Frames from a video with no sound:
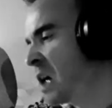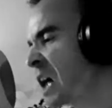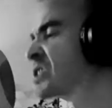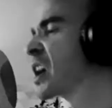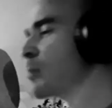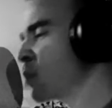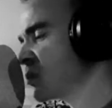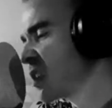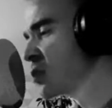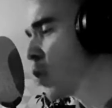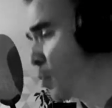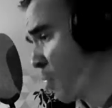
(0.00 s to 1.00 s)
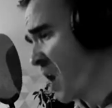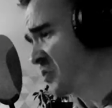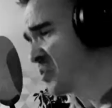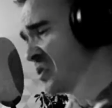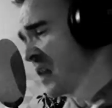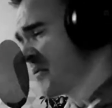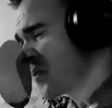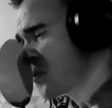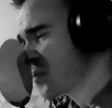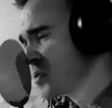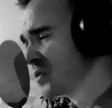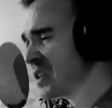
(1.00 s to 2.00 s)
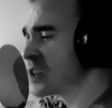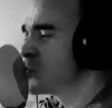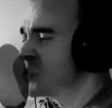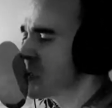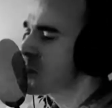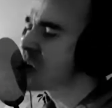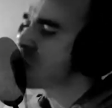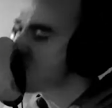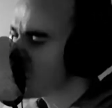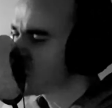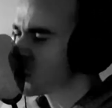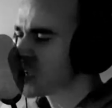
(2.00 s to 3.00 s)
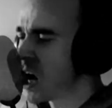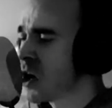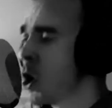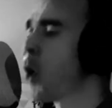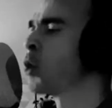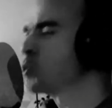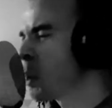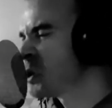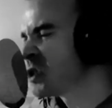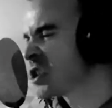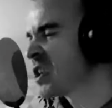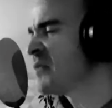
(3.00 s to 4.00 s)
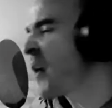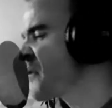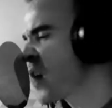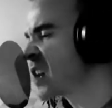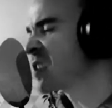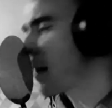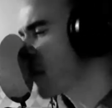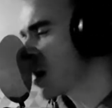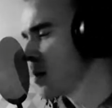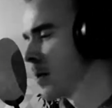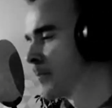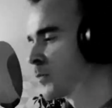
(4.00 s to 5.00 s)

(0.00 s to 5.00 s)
Regarde-moi ta gueule, ouais, tu t'es vu T'es qu'une débile, une moins que rien. Rends-toi utile, va faire le tapin.